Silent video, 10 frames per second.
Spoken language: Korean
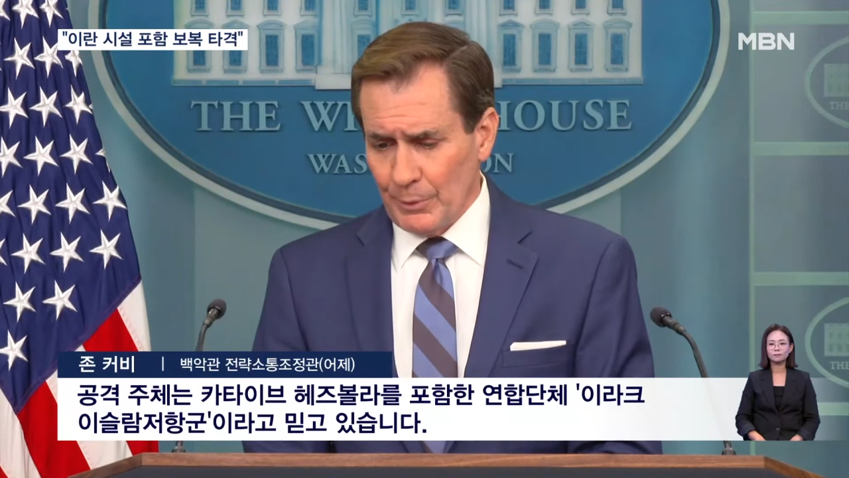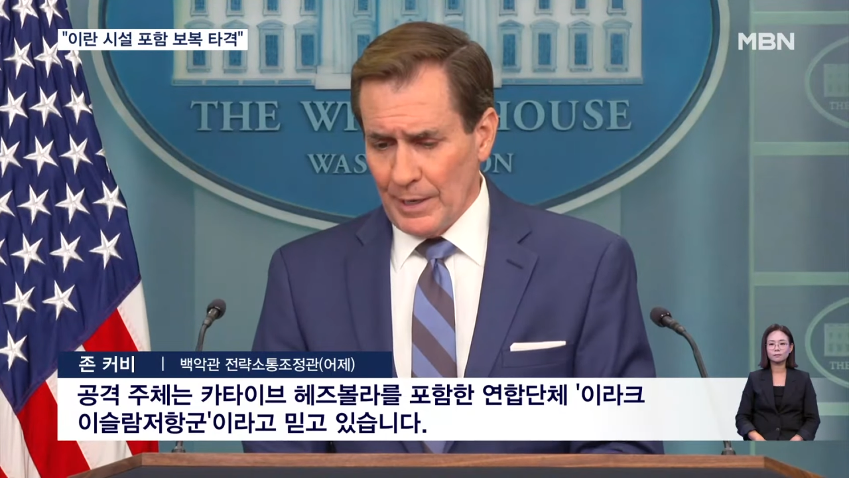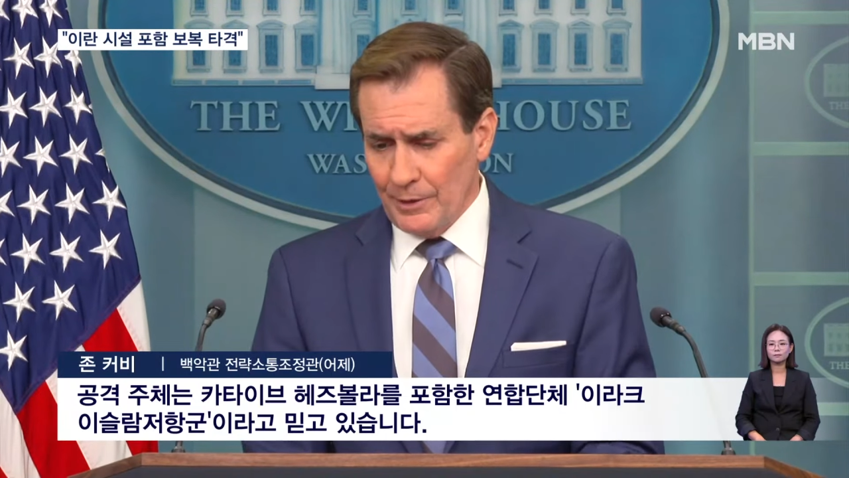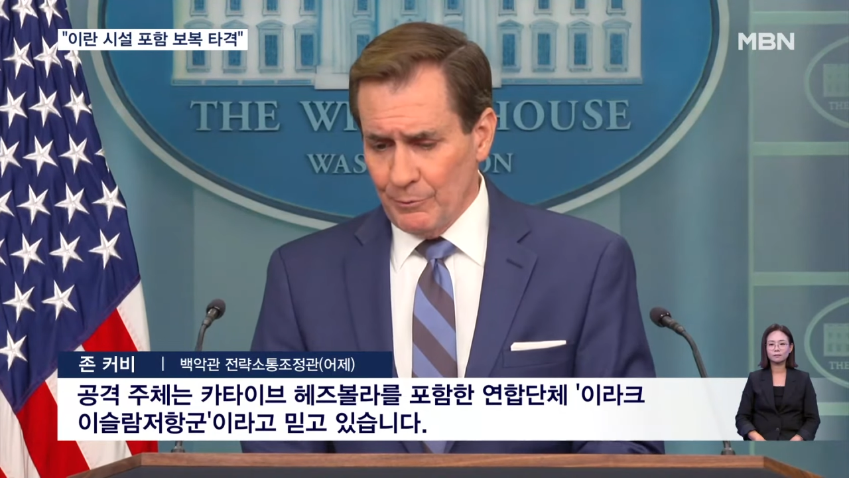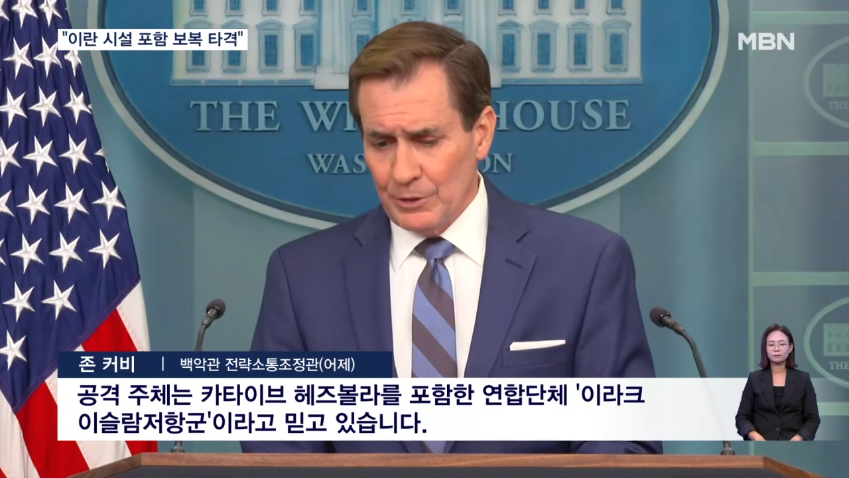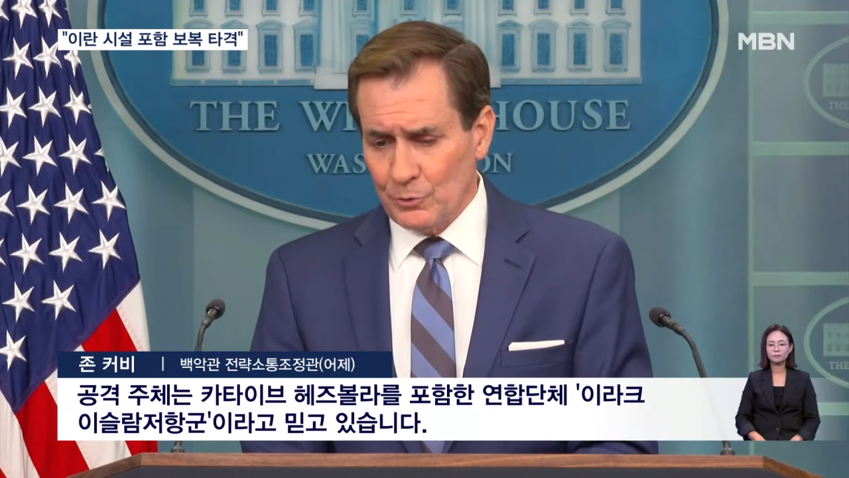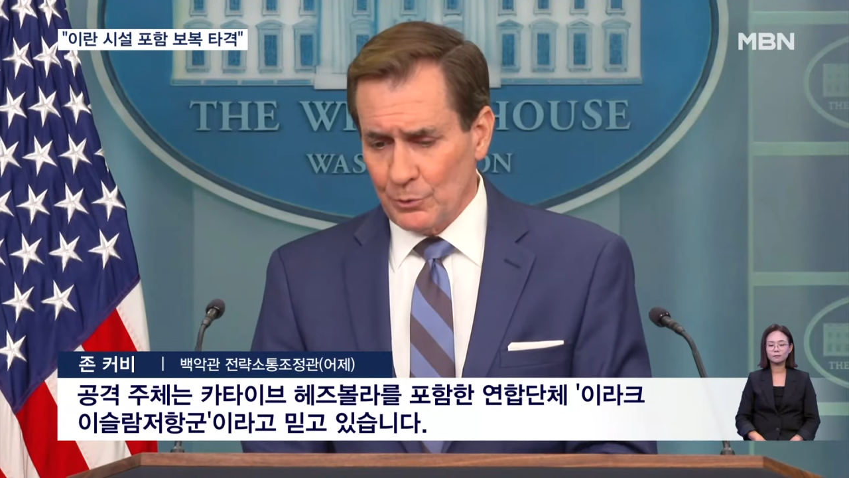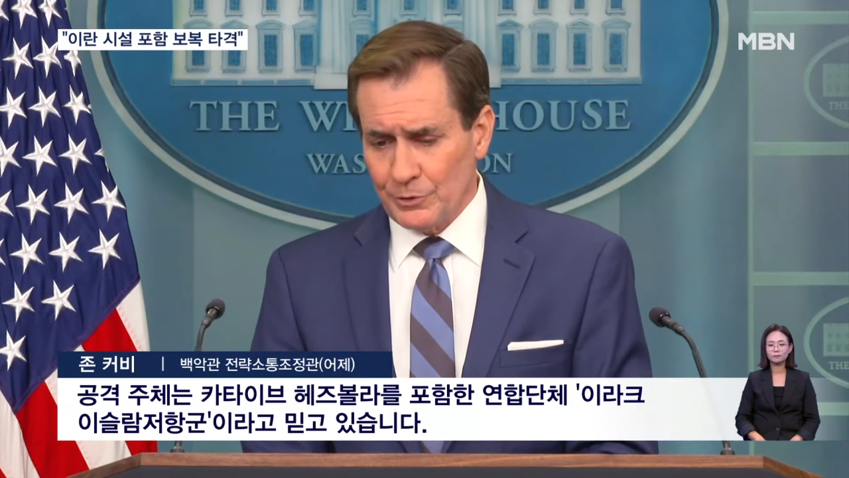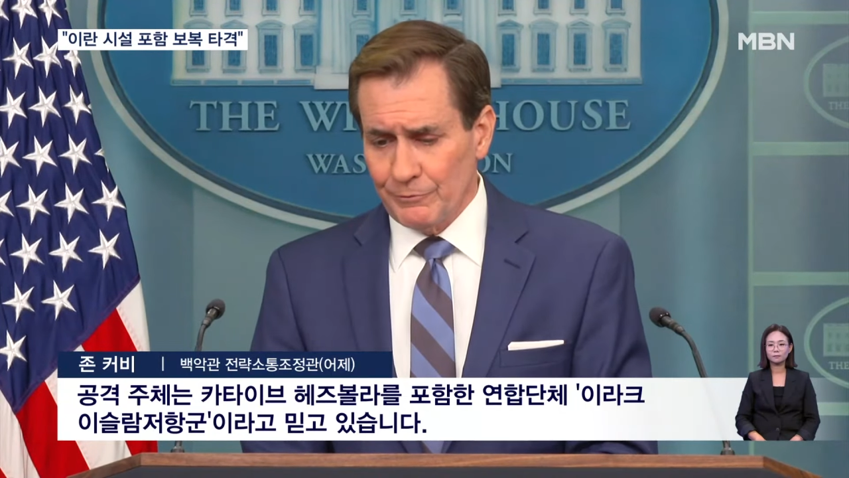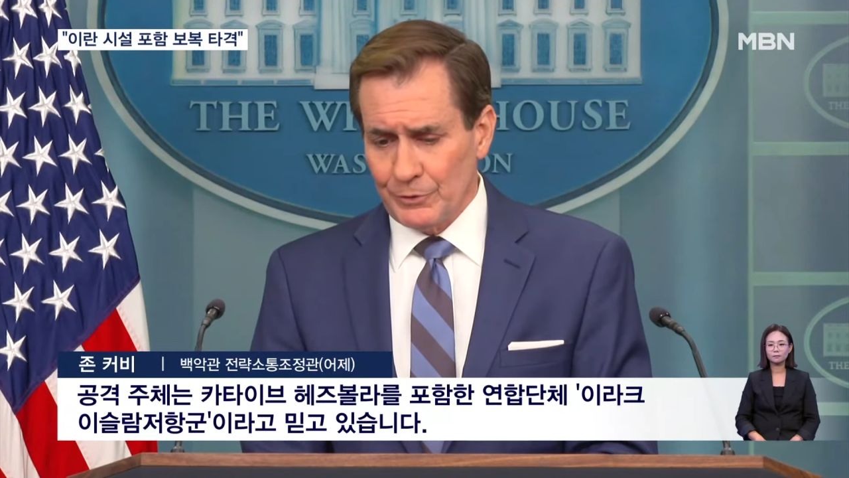planned, resourced, and